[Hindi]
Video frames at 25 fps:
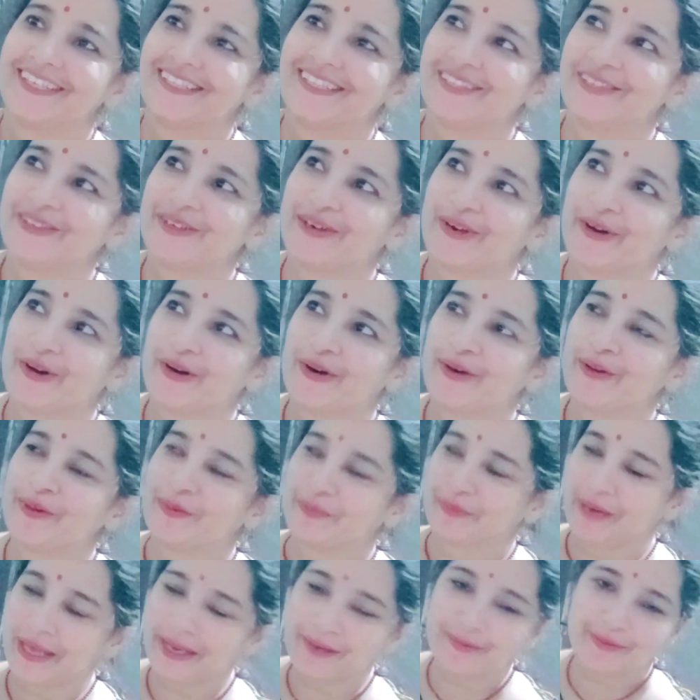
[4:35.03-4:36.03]
तो
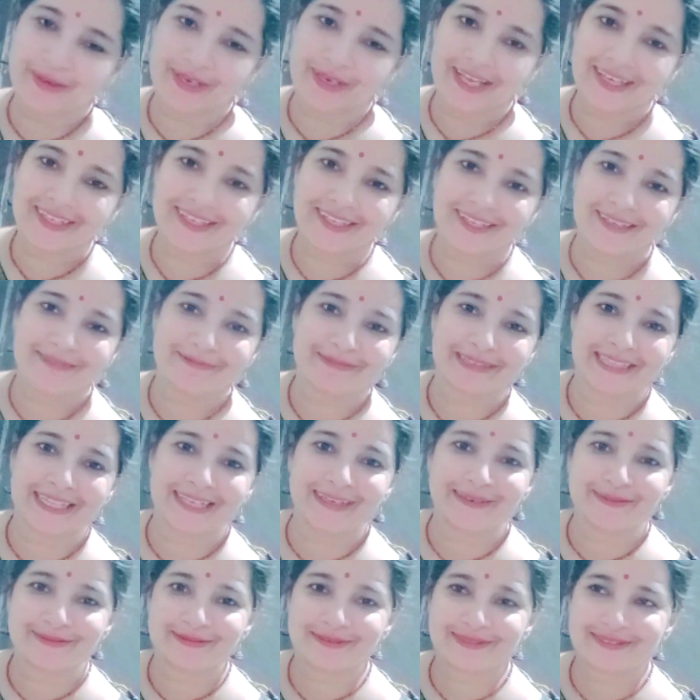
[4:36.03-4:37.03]
मैंने बोला कि
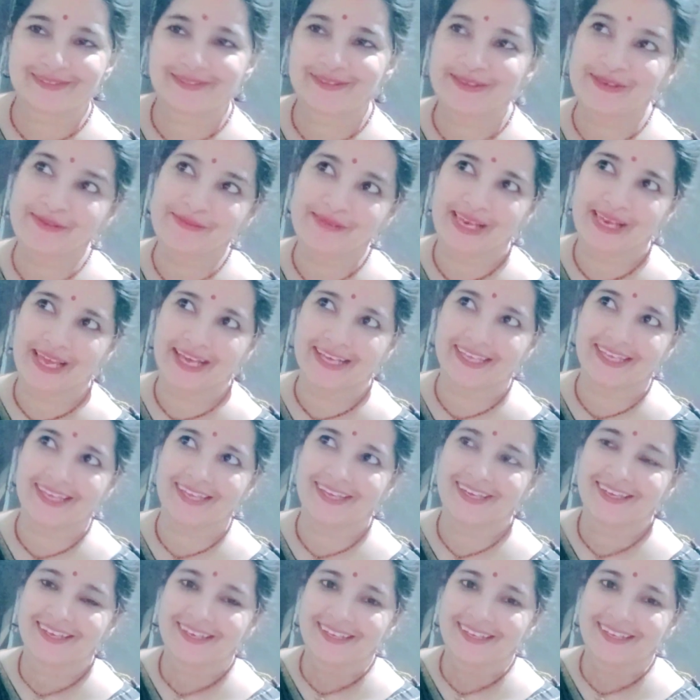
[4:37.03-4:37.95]
मतलब कुल मिला के